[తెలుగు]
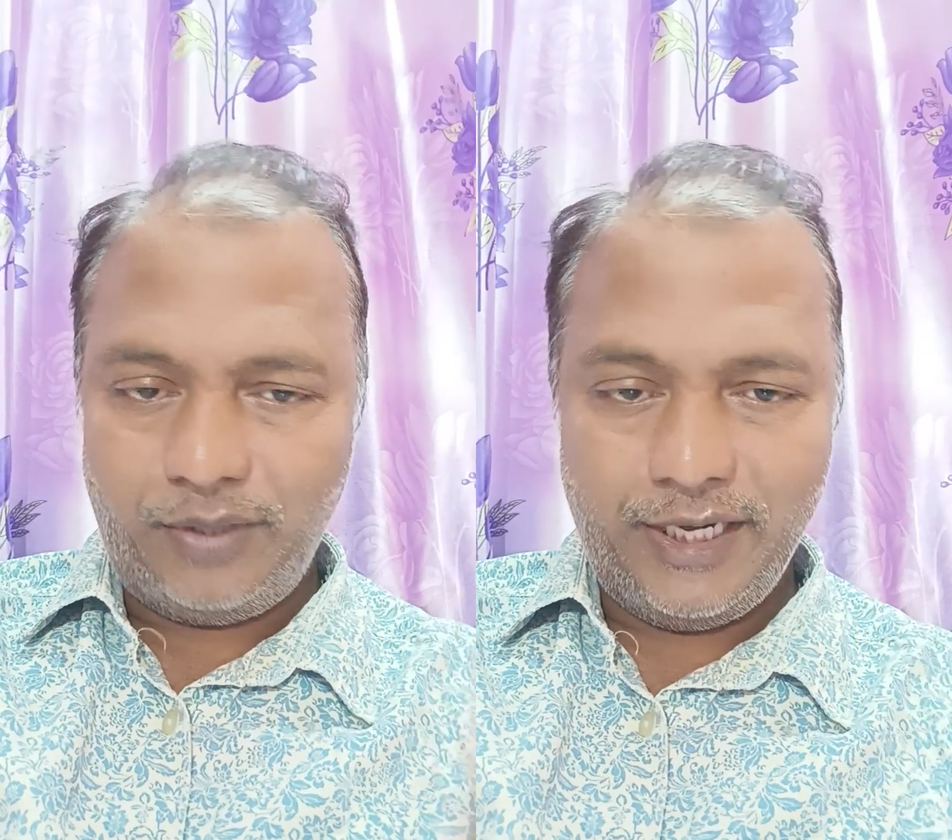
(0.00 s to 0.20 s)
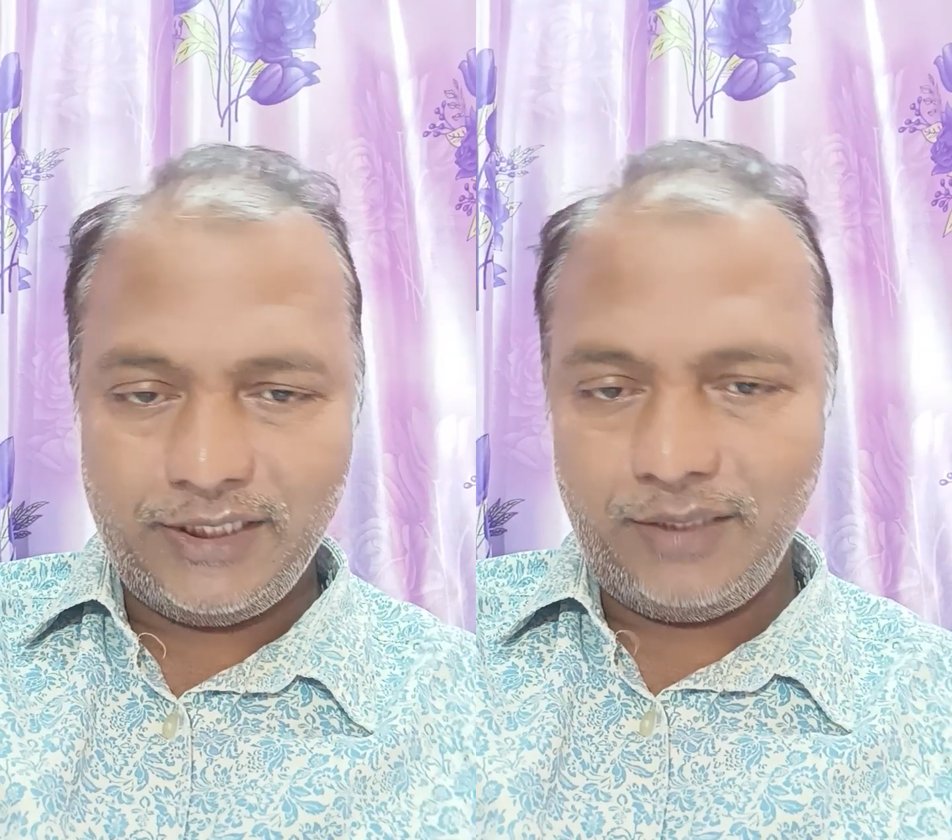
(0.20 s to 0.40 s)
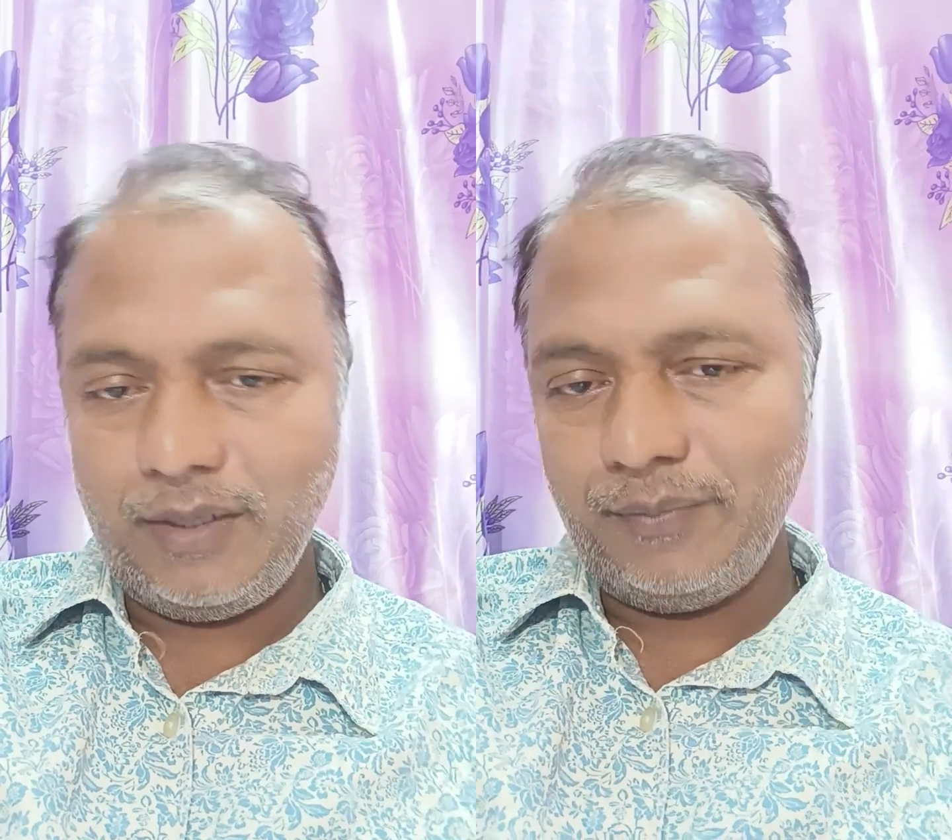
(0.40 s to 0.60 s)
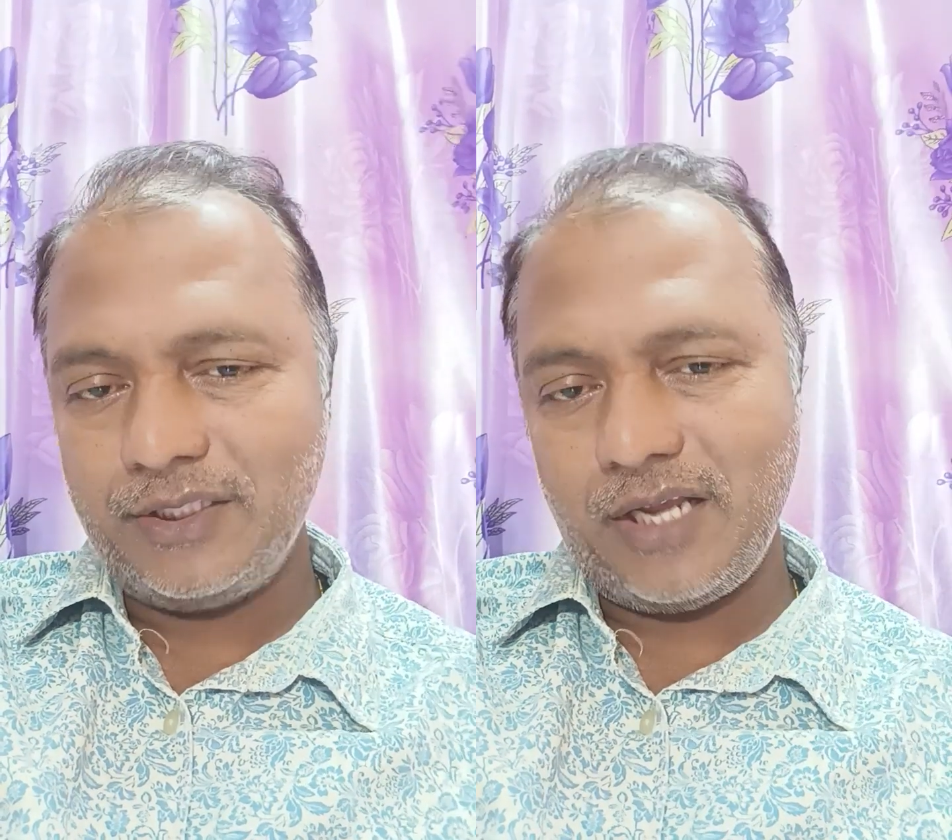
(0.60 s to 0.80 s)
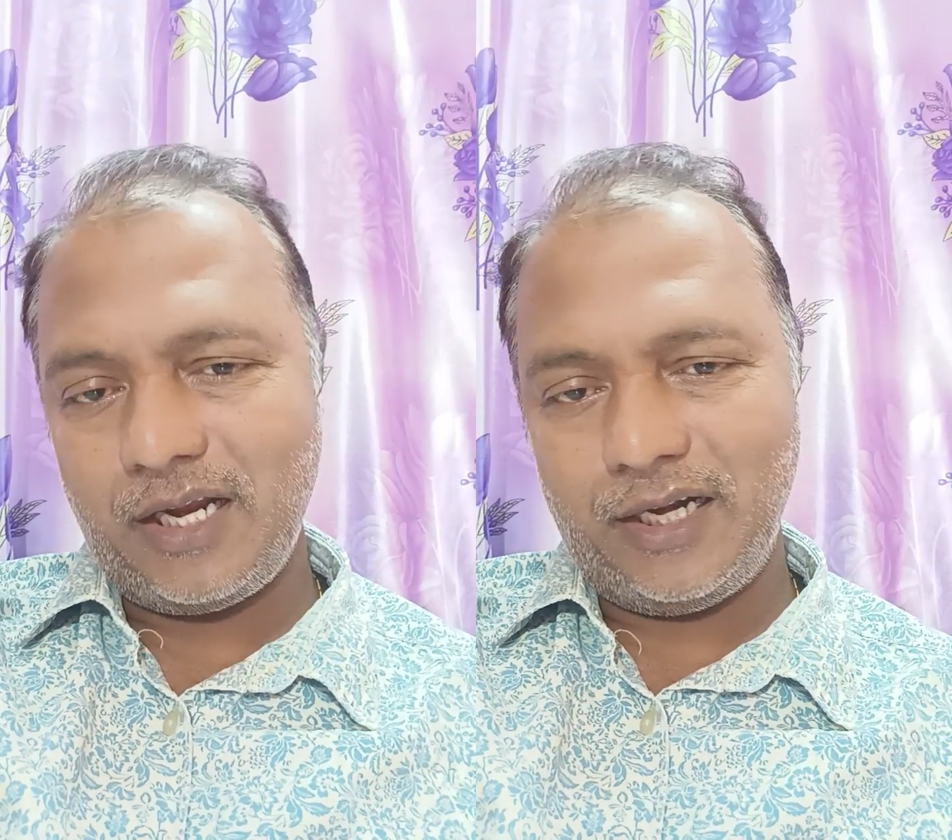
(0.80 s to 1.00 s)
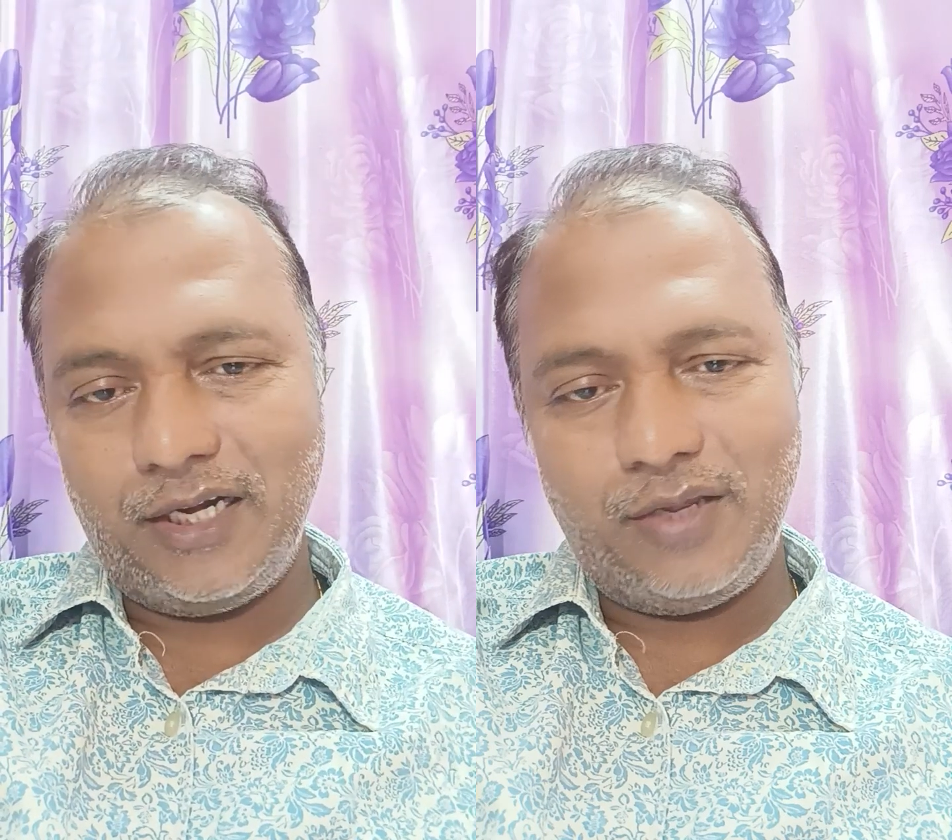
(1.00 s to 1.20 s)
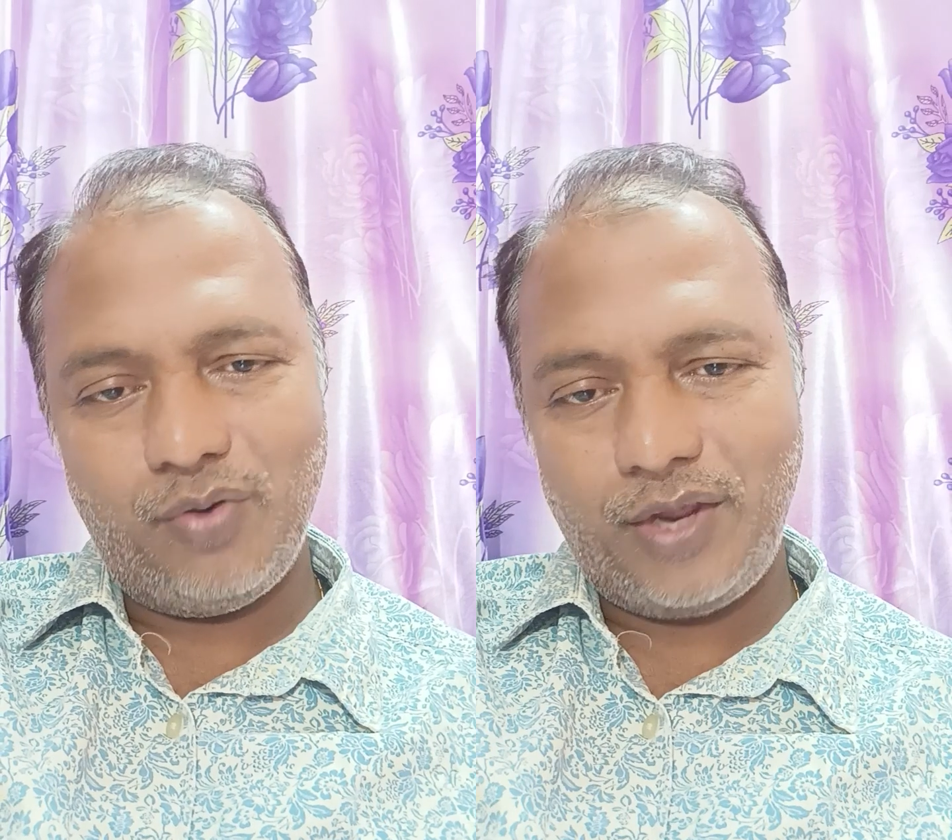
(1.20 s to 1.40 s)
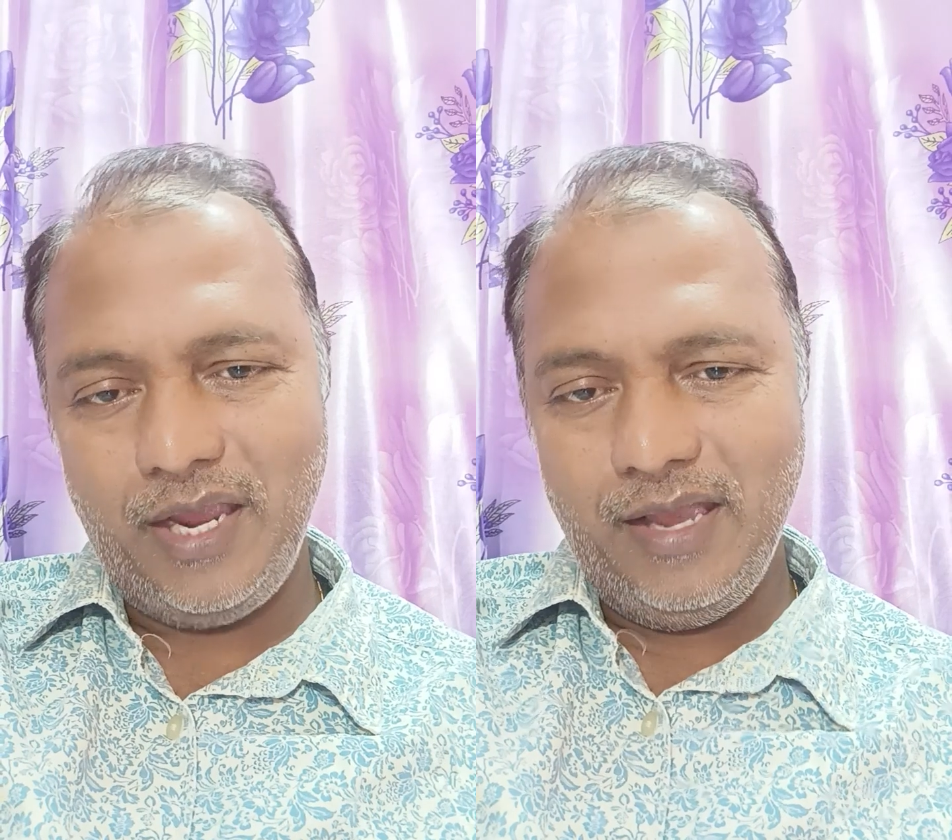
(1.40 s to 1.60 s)
గ్రే సినిమాని మిస్ కాకండి
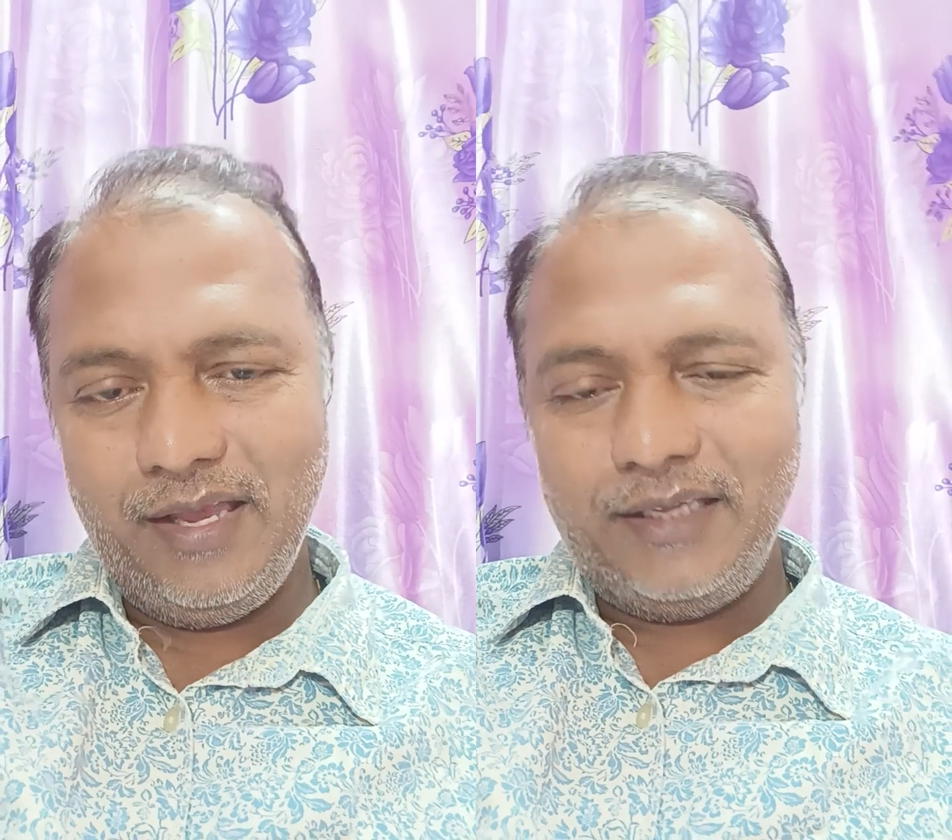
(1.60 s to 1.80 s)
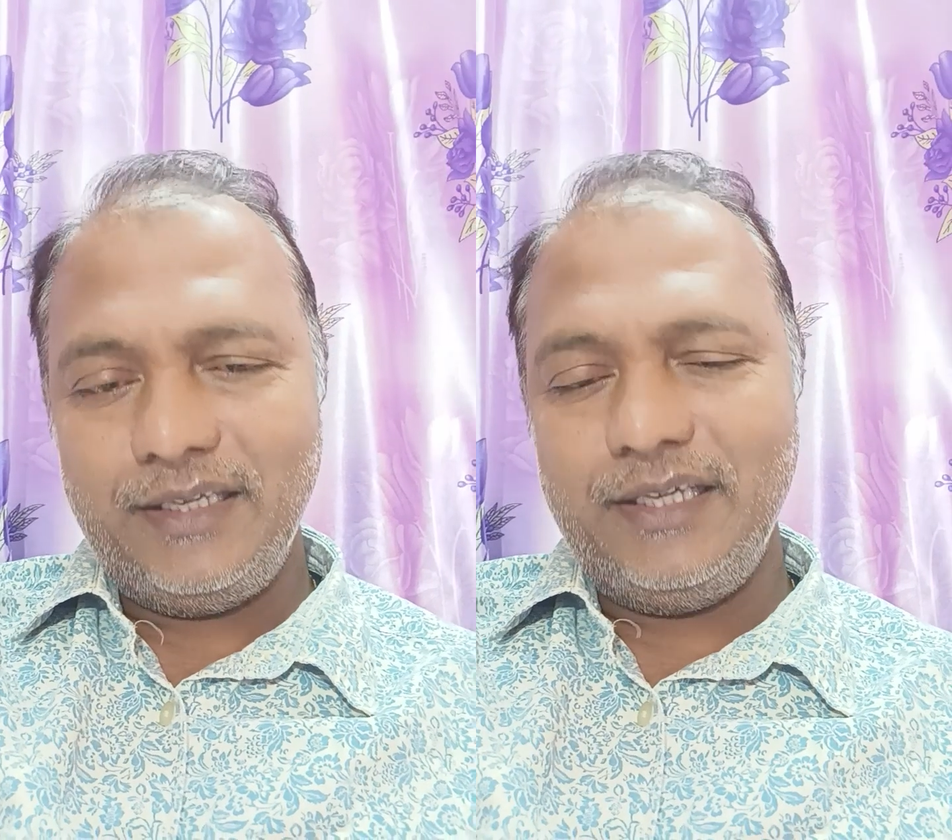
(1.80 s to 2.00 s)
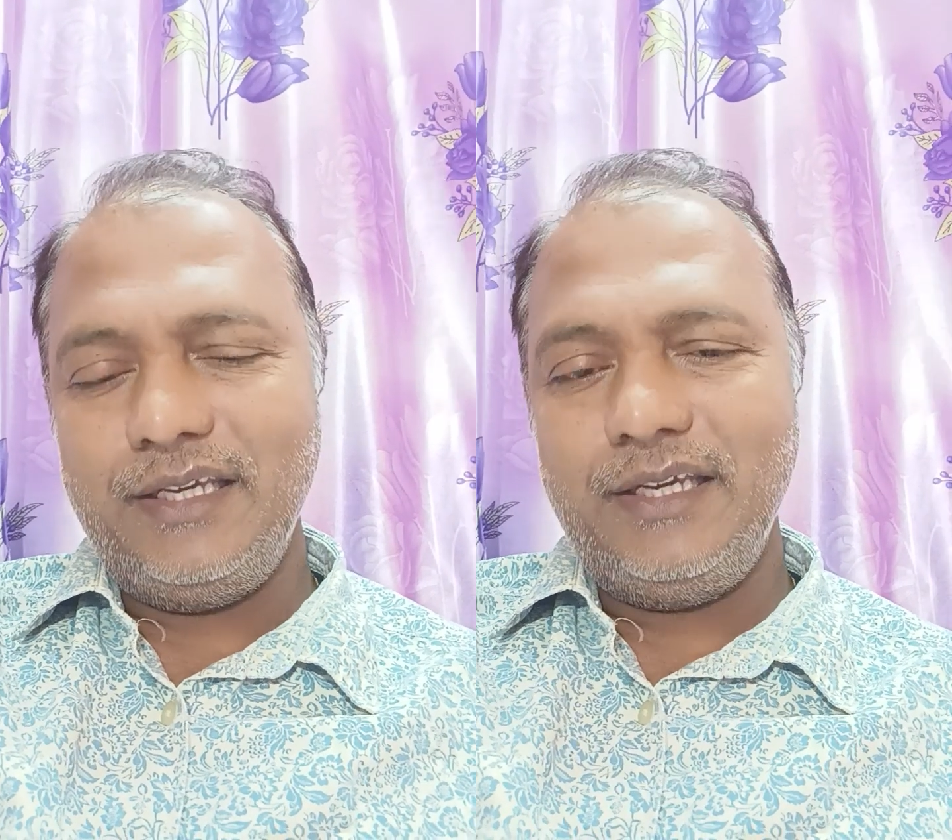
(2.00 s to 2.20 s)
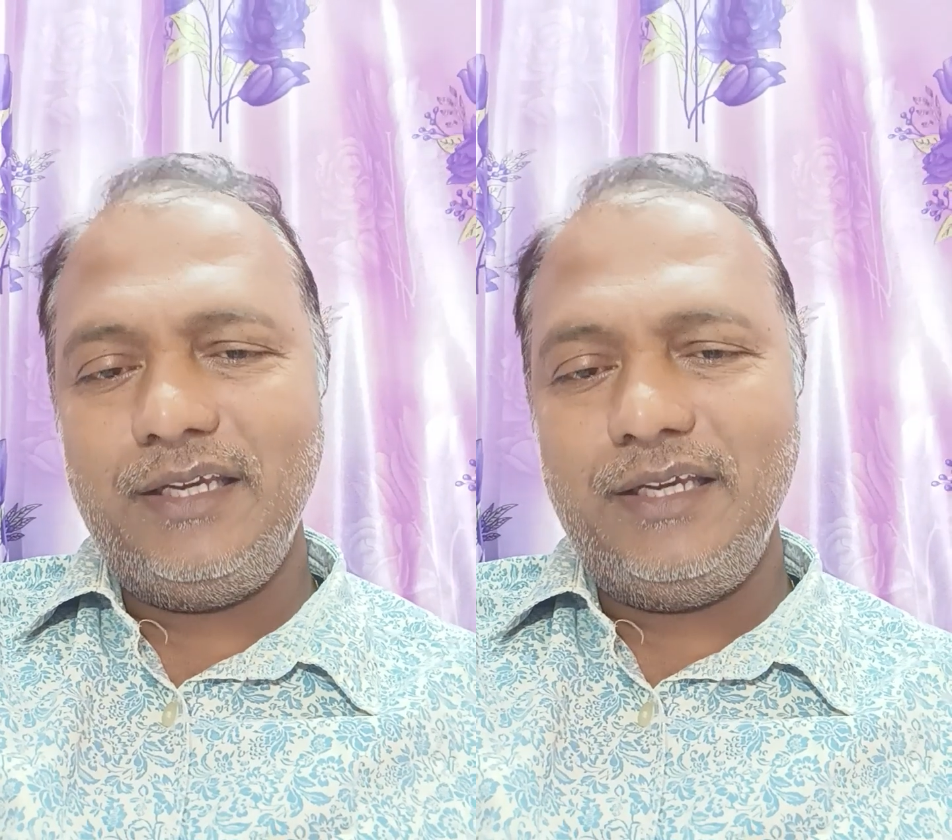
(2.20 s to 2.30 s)
ఓకే ఈ